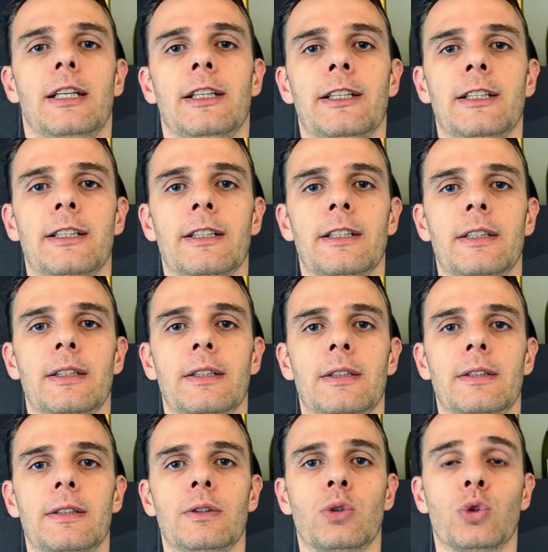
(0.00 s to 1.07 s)
Euh,
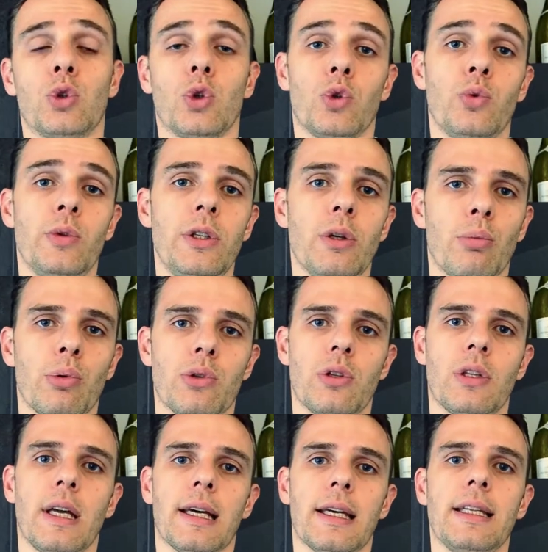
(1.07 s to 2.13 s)
aujourd'hui, on peut se
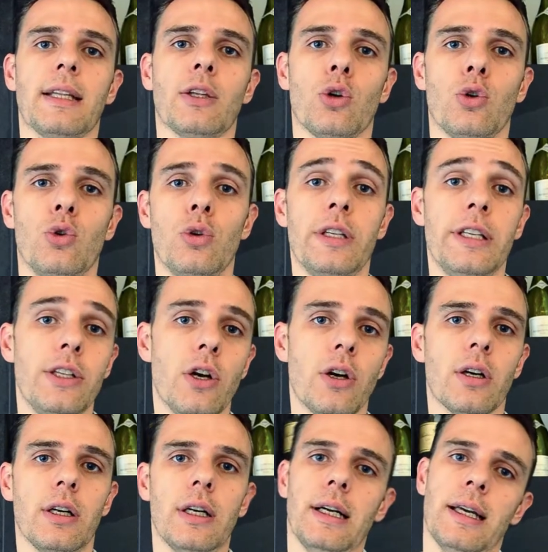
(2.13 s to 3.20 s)
targuer d'être le
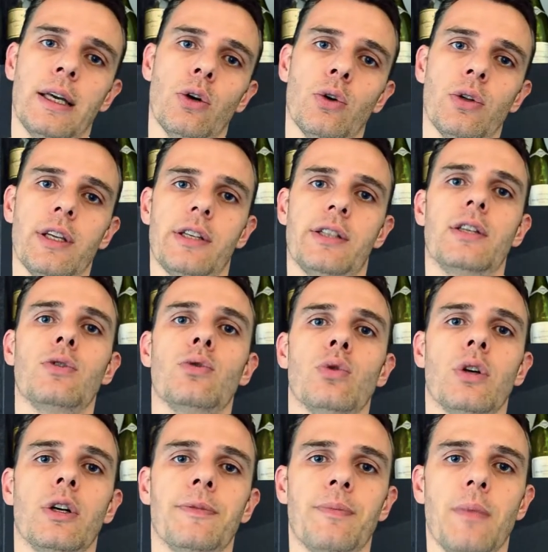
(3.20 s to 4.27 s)
leader incontesté
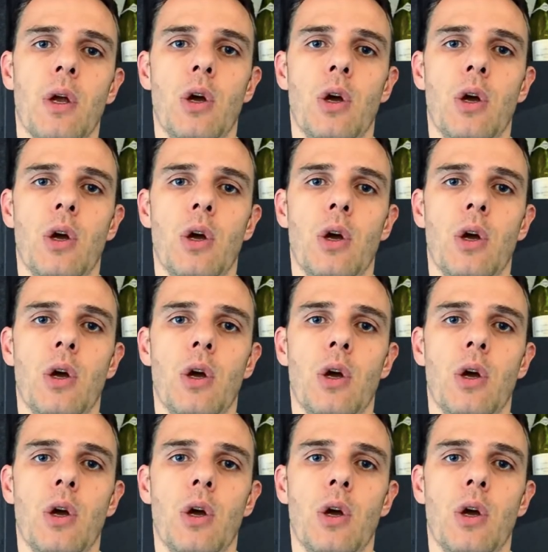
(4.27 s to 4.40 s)
sur hein,